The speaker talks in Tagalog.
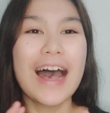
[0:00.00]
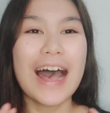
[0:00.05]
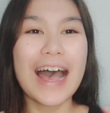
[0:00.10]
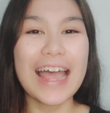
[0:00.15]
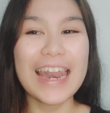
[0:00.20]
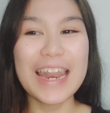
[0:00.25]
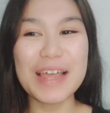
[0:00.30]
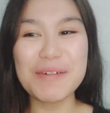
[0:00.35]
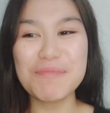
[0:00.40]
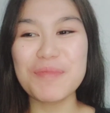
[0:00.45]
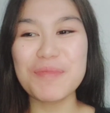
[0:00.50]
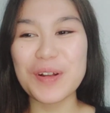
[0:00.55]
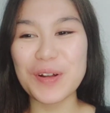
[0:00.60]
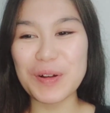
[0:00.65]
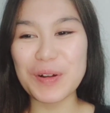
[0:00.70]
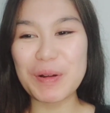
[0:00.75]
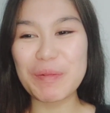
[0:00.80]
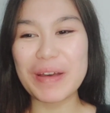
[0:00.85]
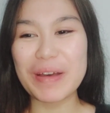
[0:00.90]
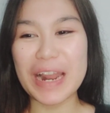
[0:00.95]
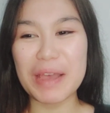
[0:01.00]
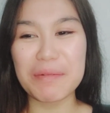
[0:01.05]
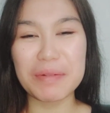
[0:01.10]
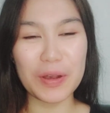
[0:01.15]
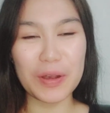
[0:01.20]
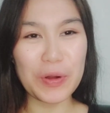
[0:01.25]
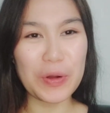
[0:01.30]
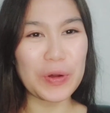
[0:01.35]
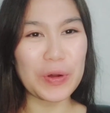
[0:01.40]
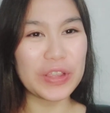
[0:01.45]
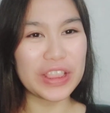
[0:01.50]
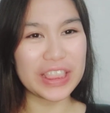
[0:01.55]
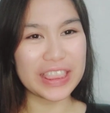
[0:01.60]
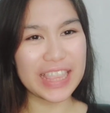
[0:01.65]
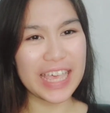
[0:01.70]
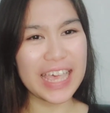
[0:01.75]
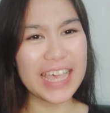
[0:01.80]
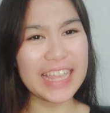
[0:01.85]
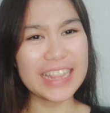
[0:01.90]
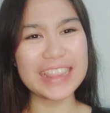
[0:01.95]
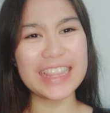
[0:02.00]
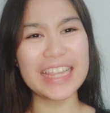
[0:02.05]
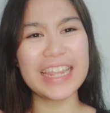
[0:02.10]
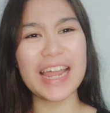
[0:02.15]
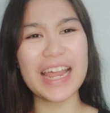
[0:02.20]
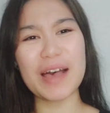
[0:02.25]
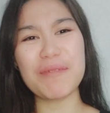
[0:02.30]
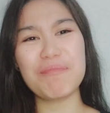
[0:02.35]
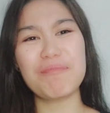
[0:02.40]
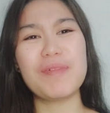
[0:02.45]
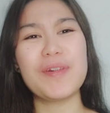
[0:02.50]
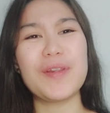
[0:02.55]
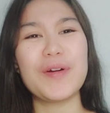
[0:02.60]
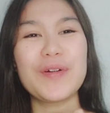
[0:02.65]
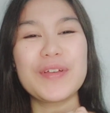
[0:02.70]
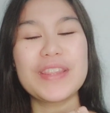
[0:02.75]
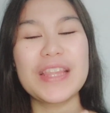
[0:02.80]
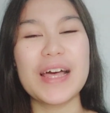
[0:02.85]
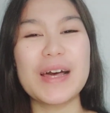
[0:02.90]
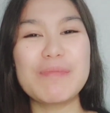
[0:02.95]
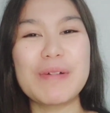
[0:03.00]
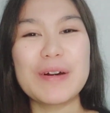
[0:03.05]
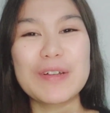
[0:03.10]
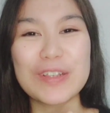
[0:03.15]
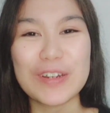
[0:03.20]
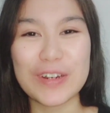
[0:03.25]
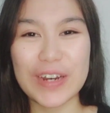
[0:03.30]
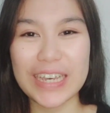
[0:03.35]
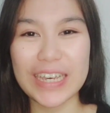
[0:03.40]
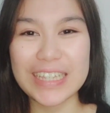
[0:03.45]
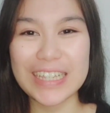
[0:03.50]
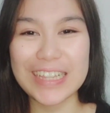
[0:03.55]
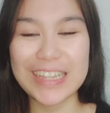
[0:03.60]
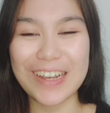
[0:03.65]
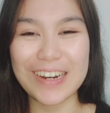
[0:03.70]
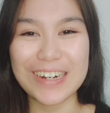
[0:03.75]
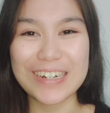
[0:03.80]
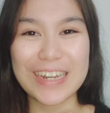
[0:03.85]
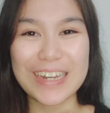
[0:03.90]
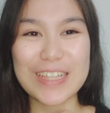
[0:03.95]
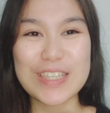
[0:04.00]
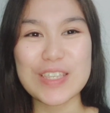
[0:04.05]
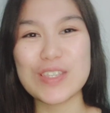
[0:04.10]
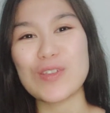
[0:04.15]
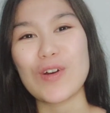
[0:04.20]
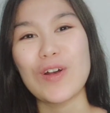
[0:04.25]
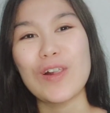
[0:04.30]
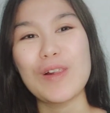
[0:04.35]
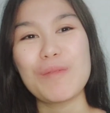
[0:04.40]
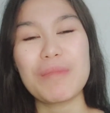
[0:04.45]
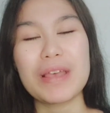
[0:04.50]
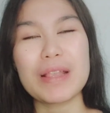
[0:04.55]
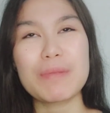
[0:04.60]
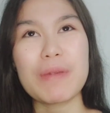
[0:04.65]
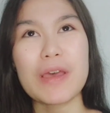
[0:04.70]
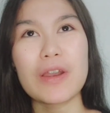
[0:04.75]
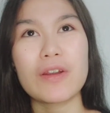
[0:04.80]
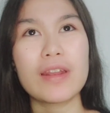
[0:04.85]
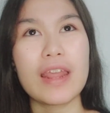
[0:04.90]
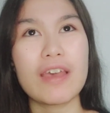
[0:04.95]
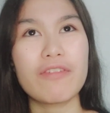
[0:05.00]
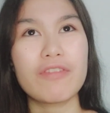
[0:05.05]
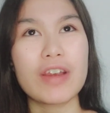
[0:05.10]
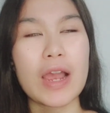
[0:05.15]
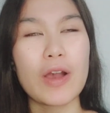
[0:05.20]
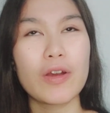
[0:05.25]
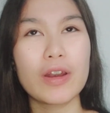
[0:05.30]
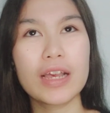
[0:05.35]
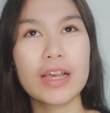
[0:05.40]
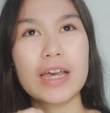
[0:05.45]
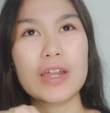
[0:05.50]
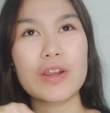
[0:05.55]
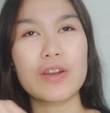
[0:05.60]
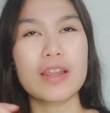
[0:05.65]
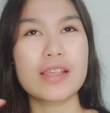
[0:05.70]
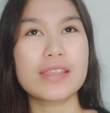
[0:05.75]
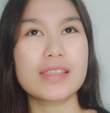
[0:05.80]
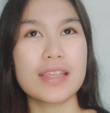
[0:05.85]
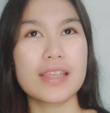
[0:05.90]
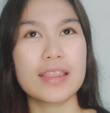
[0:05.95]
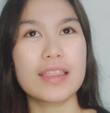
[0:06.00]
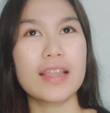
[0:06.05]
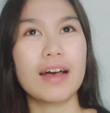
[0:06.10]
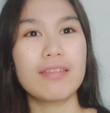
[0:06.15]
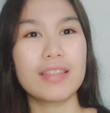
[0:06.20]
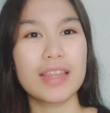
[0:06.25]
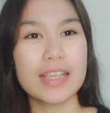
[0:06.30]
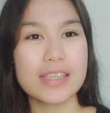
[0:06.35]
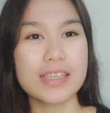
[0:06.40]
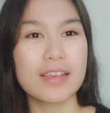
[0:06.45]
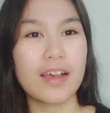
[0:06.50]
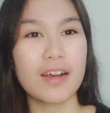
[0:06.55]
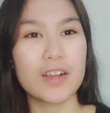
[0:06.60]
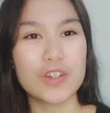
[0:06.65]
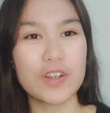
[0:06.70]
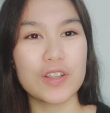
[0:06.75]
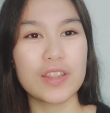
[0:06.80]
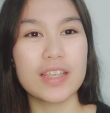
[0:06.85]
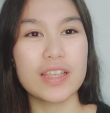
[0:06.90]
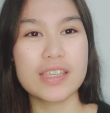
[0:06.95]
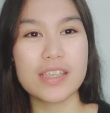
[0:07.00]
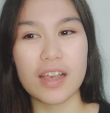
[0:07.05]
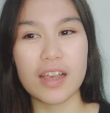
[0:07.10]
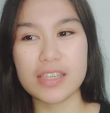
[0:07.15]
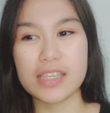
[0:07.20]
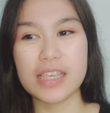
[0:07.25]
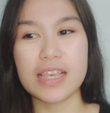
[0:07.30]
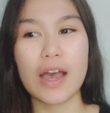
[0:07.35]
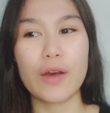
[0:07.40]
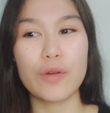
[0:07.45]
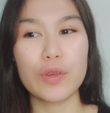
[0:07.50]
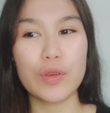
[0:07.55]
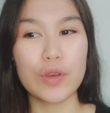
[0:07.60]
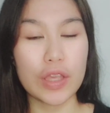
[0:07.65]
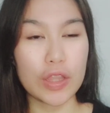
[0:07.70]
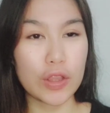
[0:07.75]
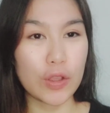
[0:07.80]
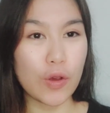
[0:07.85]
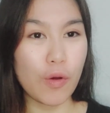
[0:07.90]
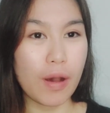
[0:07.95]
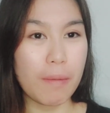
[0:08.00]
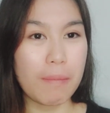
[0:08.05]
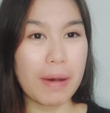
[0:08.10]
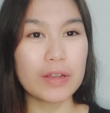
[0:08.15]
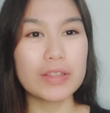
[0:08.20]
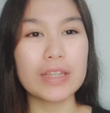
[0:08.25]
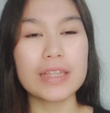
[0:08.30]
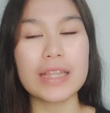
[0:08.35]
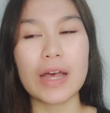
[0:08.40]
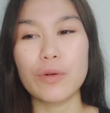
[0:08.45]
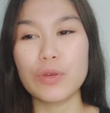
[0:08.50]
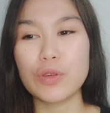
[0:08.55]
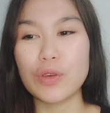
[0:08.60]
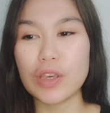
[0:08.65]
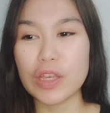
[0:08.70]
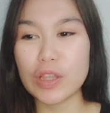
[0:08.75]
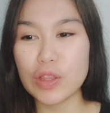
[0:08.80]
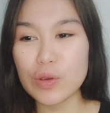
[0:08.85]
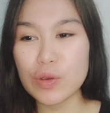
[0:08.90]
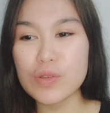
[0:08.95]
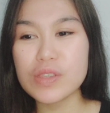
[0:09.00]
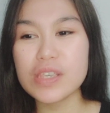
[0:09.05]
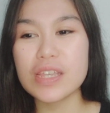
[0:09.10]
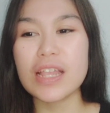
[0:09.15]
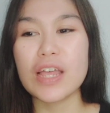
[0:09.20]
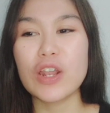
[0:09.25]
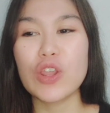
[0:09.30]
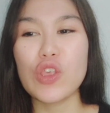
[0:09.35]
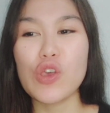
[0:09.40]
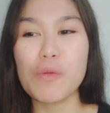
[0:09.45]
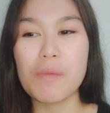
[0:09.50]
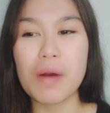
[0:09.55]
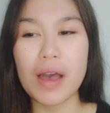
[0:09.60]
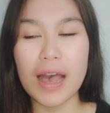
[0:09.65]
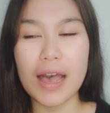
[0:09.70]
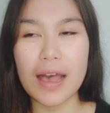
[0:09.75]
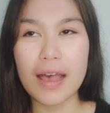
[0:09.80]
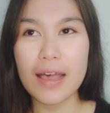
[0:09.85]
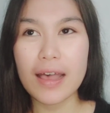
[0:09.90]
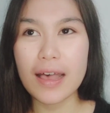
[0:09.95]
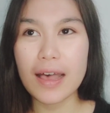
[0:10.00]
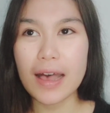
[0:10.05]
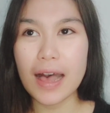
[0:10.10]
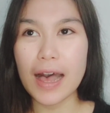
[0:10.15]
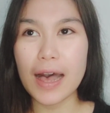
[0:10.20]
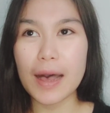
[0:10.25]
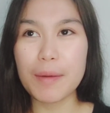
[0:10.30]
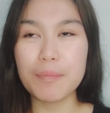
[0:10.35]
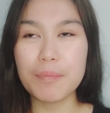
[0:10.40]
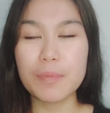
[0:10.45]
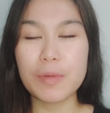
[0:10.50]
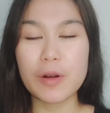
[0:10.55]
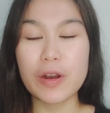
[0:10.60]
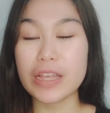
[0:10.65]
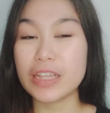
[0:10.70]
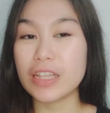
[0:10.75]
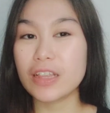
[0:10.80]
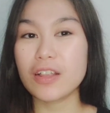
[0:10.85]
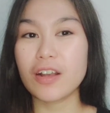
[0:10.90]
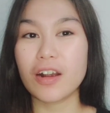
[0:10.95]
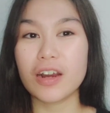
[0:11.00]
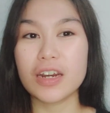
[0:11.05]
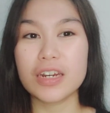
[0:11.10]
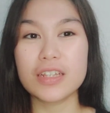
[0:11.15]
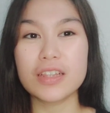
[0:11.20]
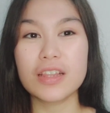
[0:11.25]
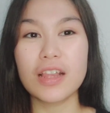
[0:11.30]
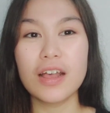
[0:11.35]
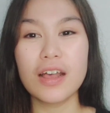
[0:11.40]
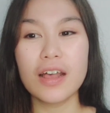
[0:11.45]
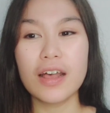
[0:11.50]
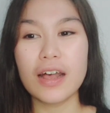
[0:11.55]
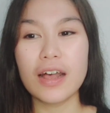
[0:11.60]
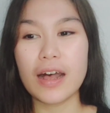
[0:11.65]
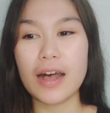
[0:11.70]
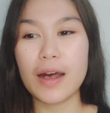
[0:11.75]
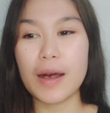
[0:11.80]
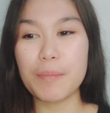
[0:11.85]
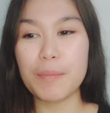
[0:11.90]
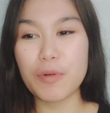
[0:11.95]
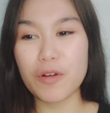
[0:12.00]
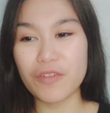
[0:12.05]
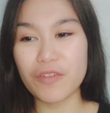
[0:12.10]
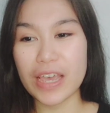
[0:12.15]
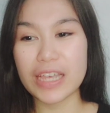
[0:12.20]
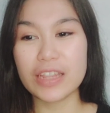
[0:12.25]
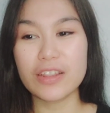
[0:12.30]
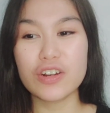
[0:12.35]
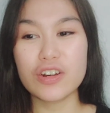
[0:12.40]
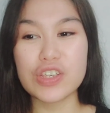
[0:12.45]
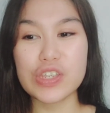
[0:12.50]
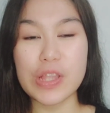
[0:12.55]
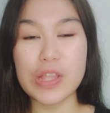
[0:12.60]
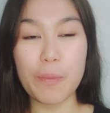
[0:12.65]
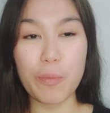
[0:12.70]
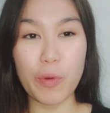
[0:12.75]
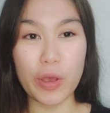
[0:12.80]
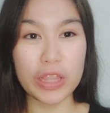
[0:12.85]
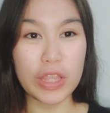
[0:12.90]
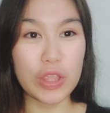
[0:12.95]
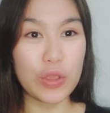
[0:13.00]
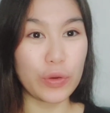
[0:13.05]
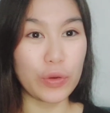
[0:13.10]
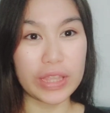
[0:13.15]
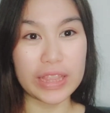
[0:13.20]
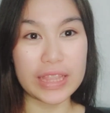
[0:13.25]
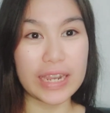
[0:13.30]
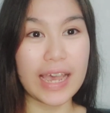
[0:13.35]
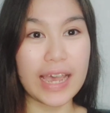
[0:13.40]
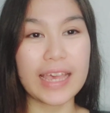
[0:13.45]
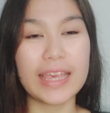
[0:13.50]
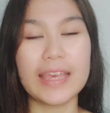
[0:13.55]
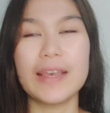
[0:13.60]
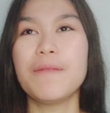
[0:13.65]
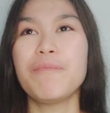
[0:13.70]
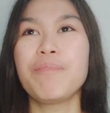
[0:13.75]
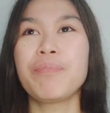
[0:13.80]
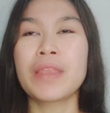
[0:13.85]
Alam ko, marami akong content na na-upload about credit card installment pero never ako nagkaroon ng sit-down discussion discussing how you can go about it, how you can use it, ano yung mga um, credit card um, providers na pwede nyong itry.